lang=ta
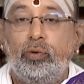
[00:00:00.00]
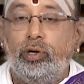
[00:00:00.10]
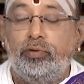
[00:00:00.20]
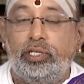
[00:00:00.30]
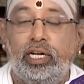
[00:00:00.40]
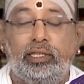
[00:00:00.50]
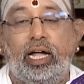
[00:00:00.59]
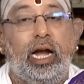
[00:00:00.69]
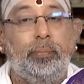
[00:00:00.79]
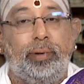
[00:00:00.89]
ஒரு விஷயத்தை
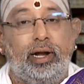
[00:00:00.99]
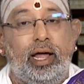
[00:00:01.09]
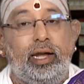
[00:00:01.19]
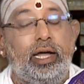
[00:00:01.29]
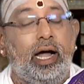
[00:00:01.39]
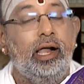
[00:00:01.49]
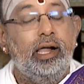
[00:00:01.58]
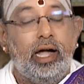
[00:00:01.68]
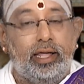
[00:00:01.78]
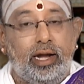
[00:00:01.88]
ஆட் பண்ணா இல்லையா
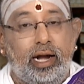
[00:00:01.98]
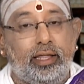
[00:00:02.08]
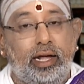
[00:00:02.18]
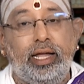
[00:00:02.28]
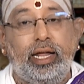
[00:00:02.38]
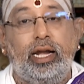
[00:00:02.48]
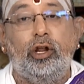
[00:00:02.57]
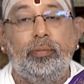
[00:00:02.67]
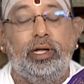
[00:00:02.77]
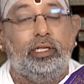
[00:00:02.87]
அதனால தானே
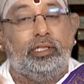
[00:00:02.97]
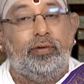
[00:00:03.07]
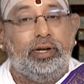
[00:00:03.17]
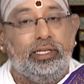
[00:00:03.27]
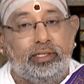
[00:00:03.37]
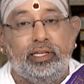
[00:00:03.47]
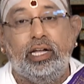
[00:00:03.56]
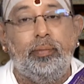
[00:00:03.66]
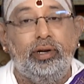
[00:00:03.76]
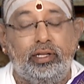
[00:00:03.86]
எல்லாருமே அந்த தவறை
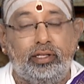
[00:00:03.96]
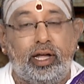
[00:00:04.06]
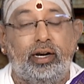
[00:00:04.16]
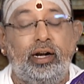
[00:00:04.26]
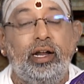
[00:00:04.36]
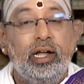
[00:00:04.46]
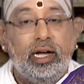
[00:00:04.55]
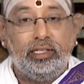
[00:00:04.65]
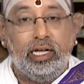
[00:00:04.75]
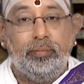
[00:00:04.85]
செய்யாமல் இருந்தார்கள்
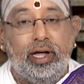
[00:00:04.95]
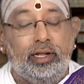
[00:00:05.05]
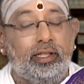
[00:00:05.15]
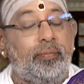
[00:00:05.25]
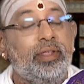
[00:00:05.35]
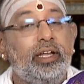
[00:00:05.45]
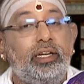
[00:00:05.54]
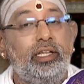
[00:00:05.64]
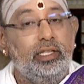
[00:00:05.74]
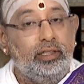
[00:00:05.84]
அதே மாதிரி தான்
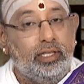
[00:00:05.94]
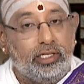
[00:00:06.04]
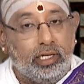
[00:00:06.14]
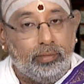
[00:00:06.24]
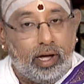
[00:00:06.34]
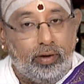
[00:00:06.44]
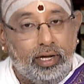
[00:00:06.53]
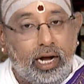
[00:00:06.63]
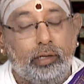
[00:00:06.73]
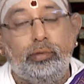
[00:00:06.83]
நீ இந்த
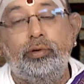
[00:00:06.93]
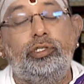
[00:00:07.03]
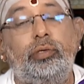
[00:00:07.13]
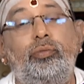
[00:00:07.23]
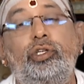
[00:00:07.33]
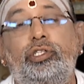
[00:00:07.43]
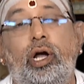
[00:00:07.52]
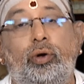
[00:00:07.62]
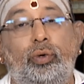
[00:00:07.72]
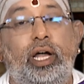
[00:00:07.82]
ஜென்மாவிலேயே அனுபவித்து முடிச்சா
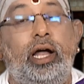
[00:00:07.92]
கூட